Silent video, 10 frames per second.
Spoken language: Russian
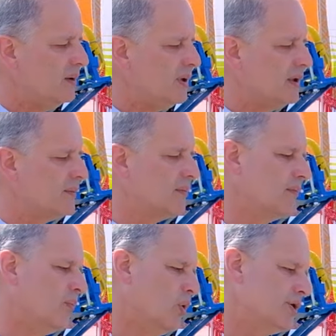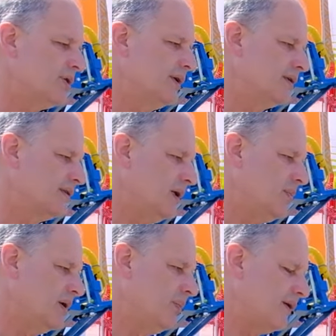самая мощная,
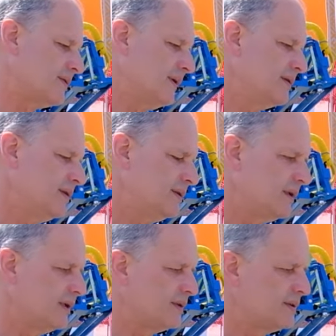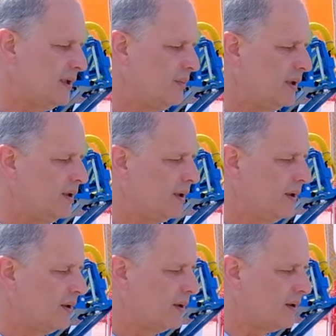самая производительная, самая
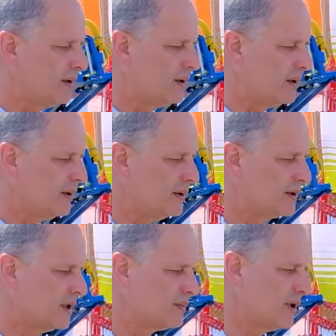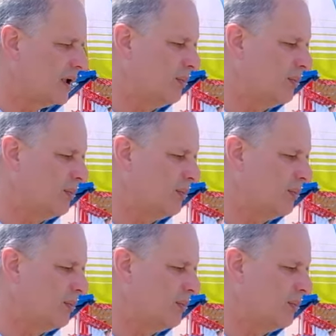Э, скажем так,